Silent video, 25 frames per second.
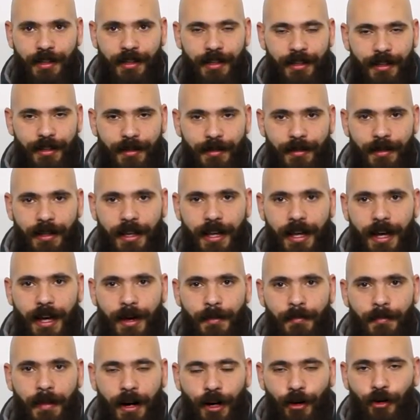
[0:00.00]
آه،
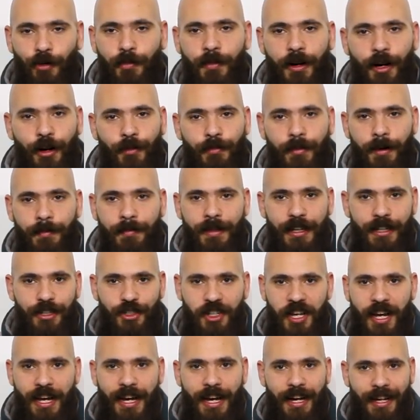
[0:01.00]
معلومة او مبدأ
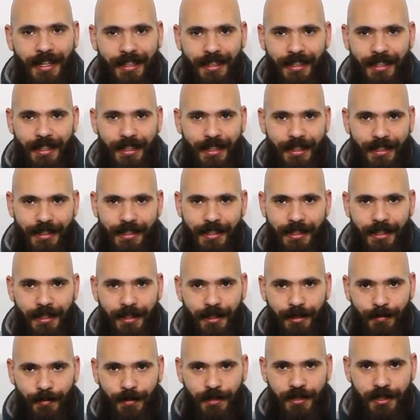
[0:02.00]
شائع عندنا كتير
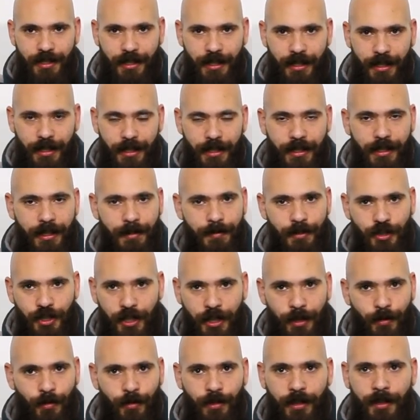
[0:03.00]
كمصريين ده مش
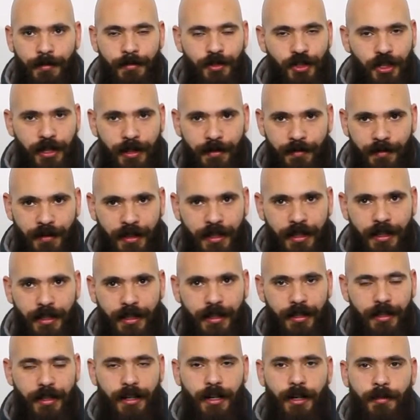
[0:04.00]
حلو ده مش
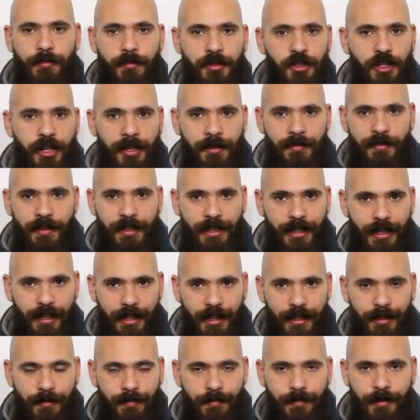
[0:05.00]
هيفيدك مش هيفيد
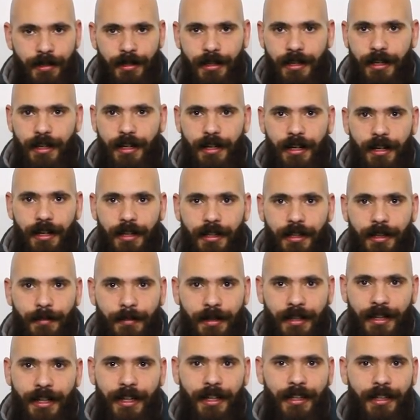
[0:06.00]
الكلب انت
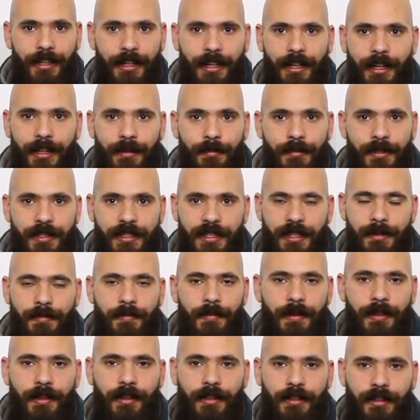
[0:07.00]
محتاج ان الكلب
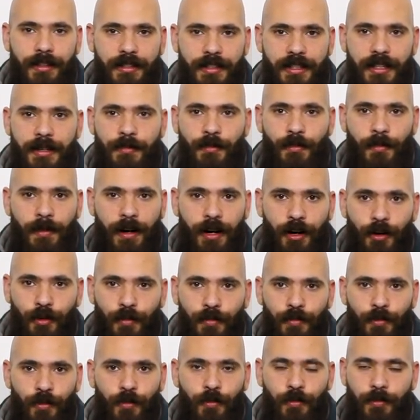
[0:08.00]
تسيب تسيبه مع
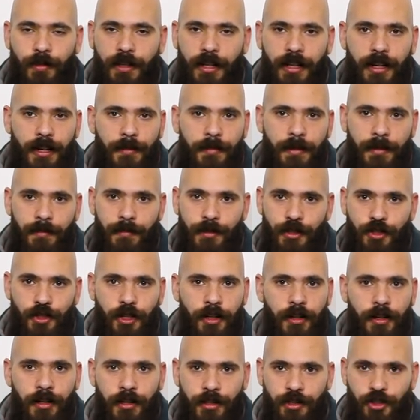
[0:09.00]
امه تقريبا من
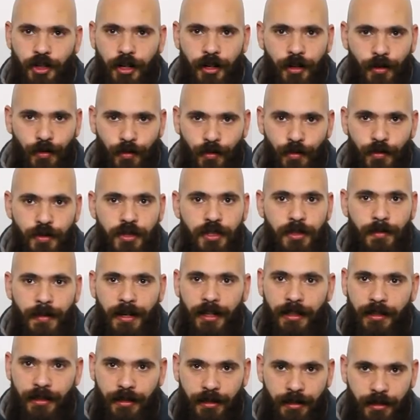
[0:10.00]
شهر لشهر ونص
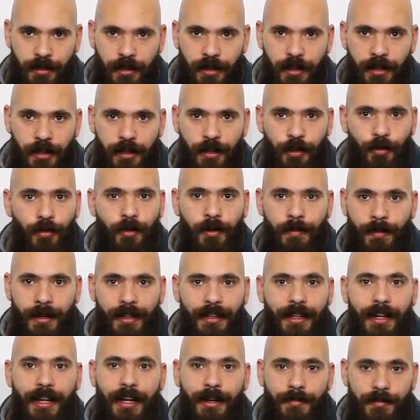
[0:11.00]
بعد الرضاعه اللي هو
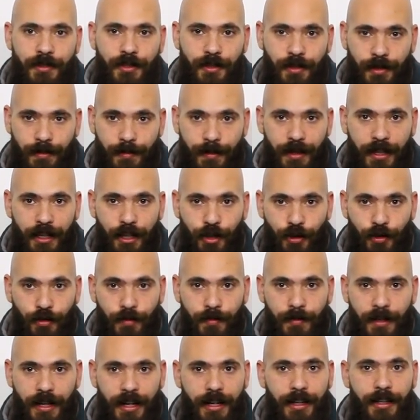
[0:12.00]
بعد ال 45
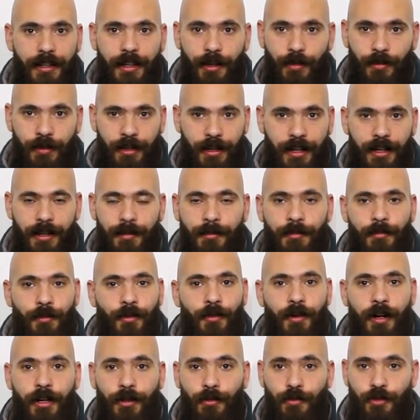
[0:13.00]
يوم يعني تاخد الكلب من
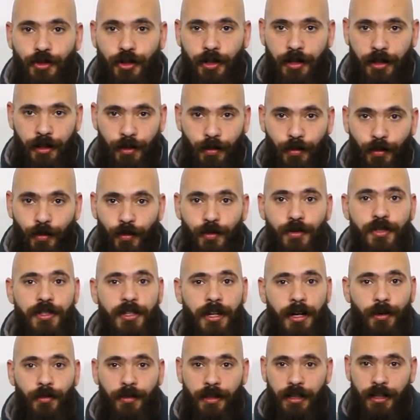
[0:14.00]
هو عنده شهرين ونص
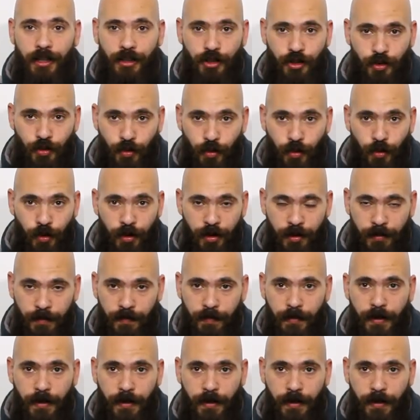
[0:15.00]
او ثلاث شهور